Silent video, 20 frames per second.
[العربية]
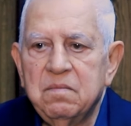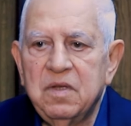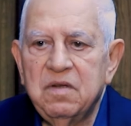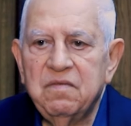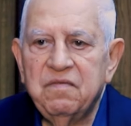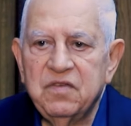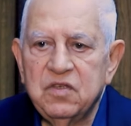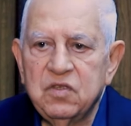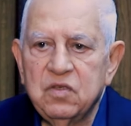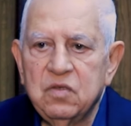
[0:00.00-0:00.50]

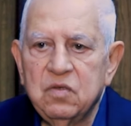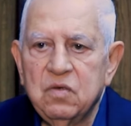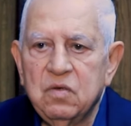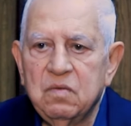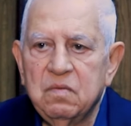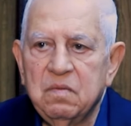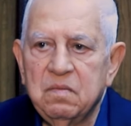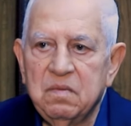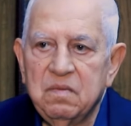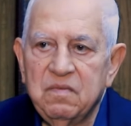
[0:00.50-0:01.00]
من
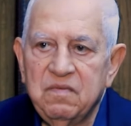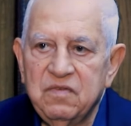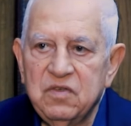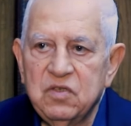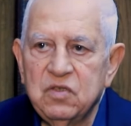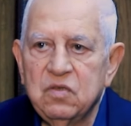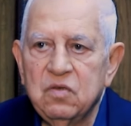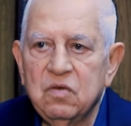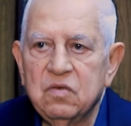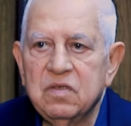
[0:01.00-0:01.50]
فستو
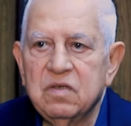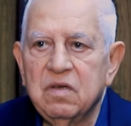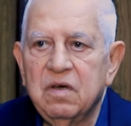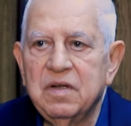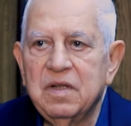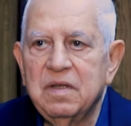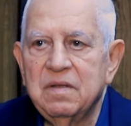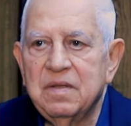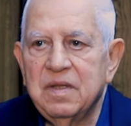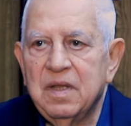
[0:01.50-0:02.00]
فستو
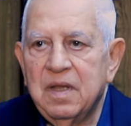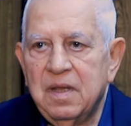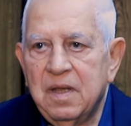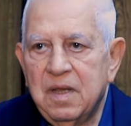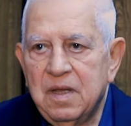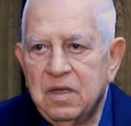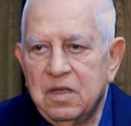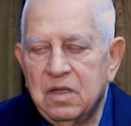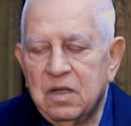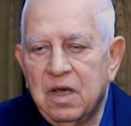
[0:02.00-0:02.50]
صار
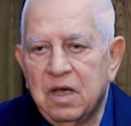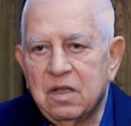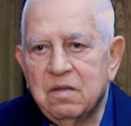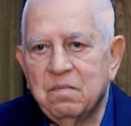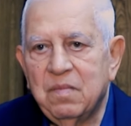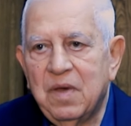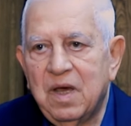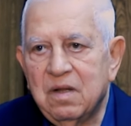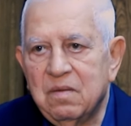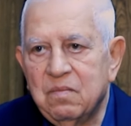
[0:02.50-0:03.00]
بحط
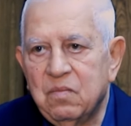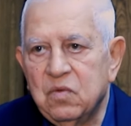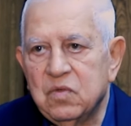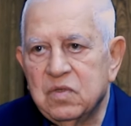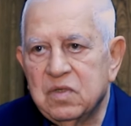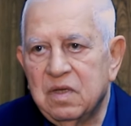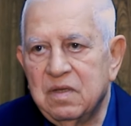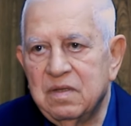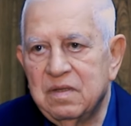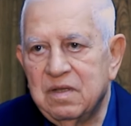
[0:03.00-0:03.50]
مع
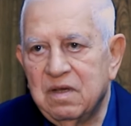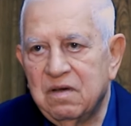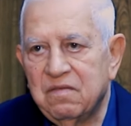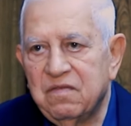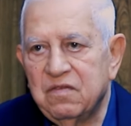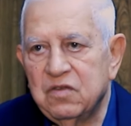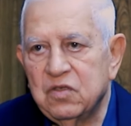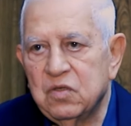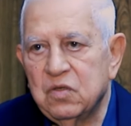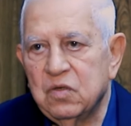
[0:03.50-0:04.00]
البوزة
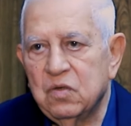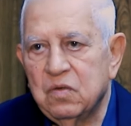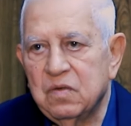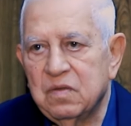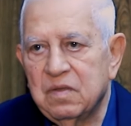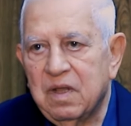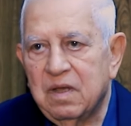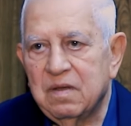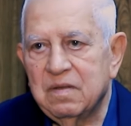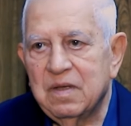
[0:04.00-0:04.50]
فستو
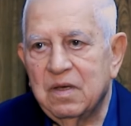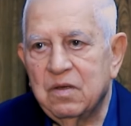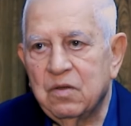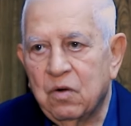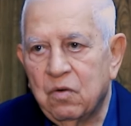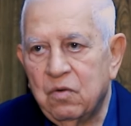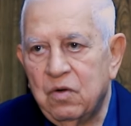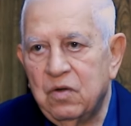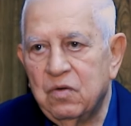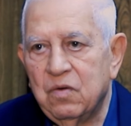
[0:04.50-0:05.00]
يطلع
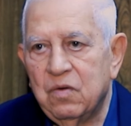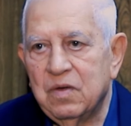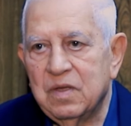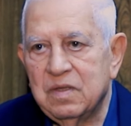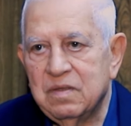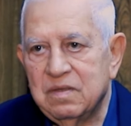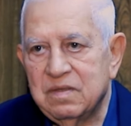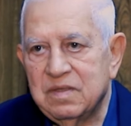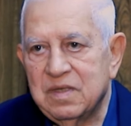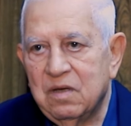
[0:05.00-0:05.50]
رونو
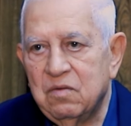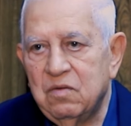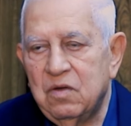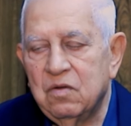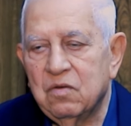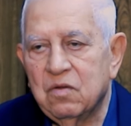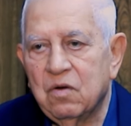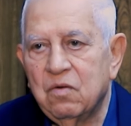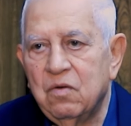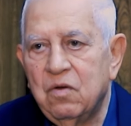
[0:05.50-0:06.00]
يسوي
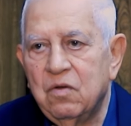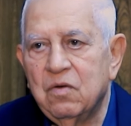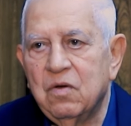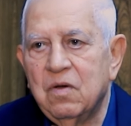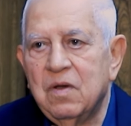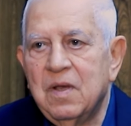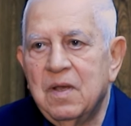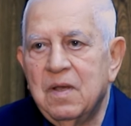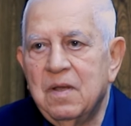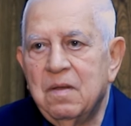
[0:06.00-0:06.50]
له
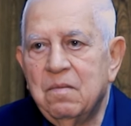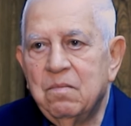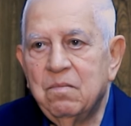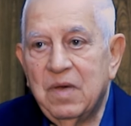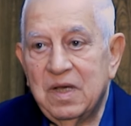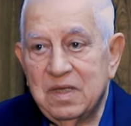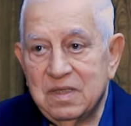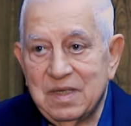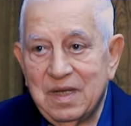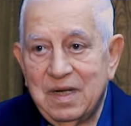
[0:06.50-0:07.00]
رونو
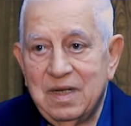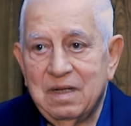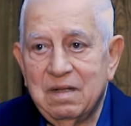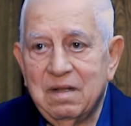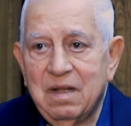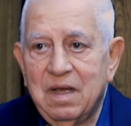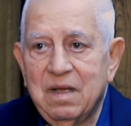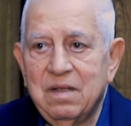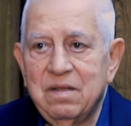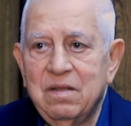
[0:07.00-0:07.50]
ما
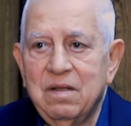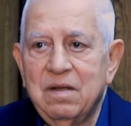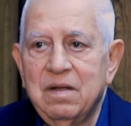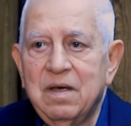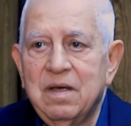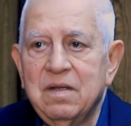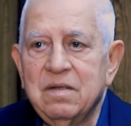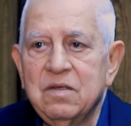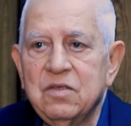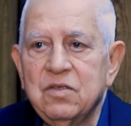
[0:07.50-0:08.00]
زالت لحد
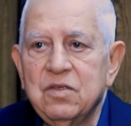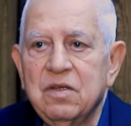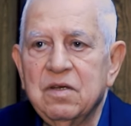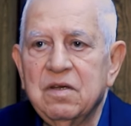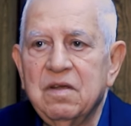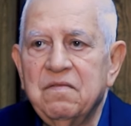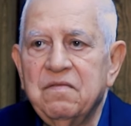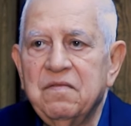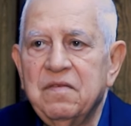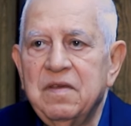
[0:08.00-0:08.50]
الآن
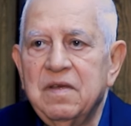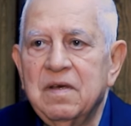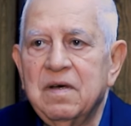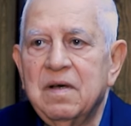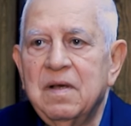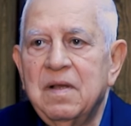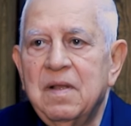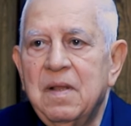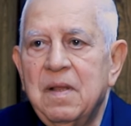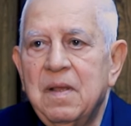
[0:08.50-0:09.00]
يشتغل
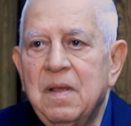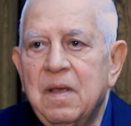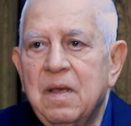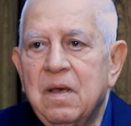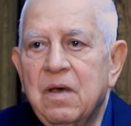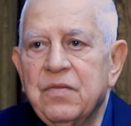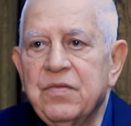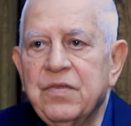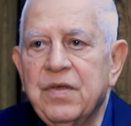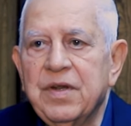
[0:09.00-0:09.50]
فيها
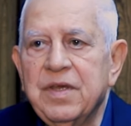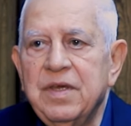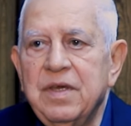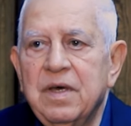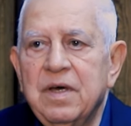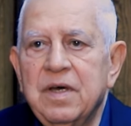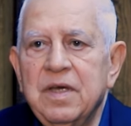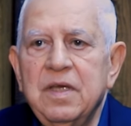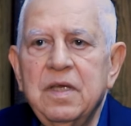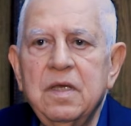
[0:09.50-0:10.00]

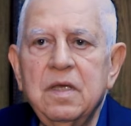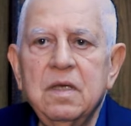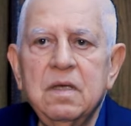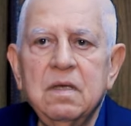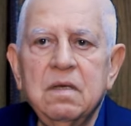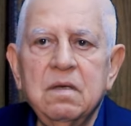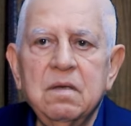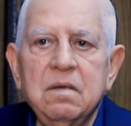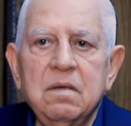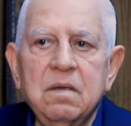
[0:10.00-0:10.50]
الطريقة آه،
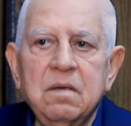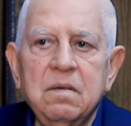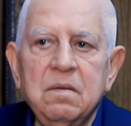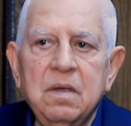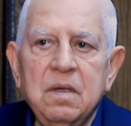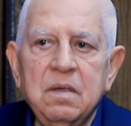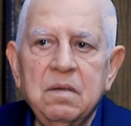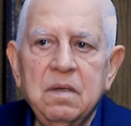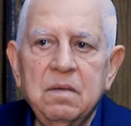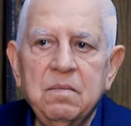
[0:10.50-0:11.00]
هي
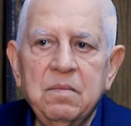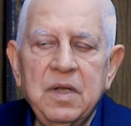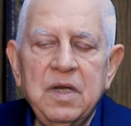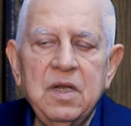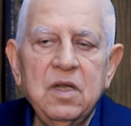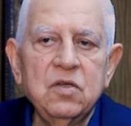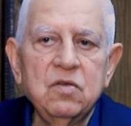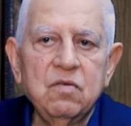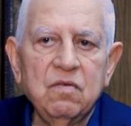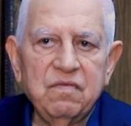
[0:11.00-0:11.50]

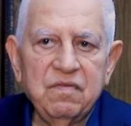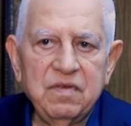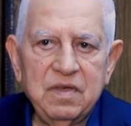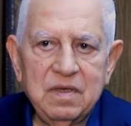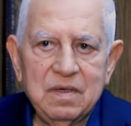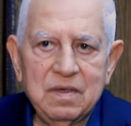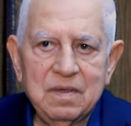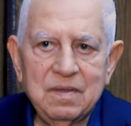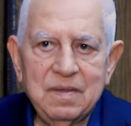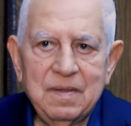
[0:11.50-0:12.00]
بلشوا
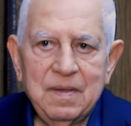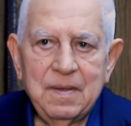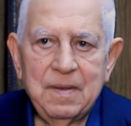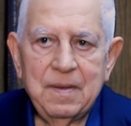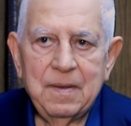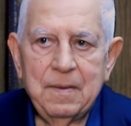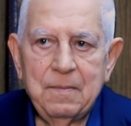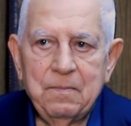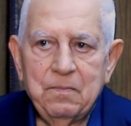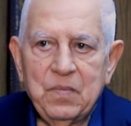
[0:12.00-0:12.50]
فيها
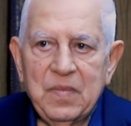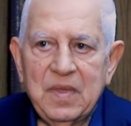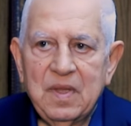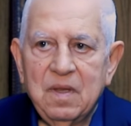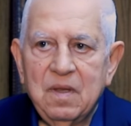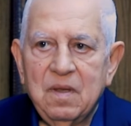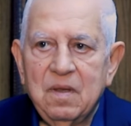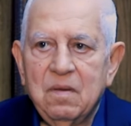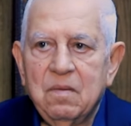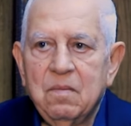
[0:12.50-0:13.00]

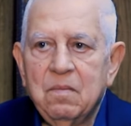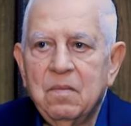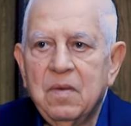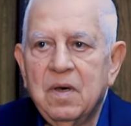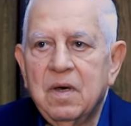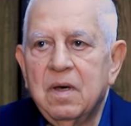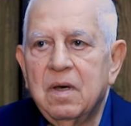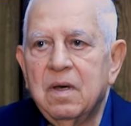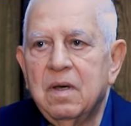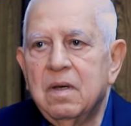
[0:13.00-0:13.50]

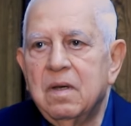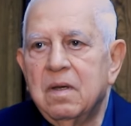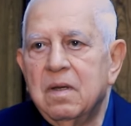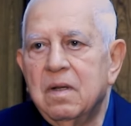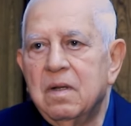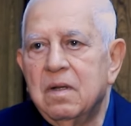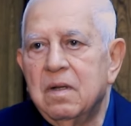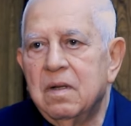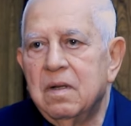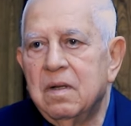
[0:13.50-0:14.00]

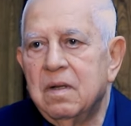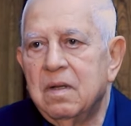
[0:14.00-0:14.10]
آه،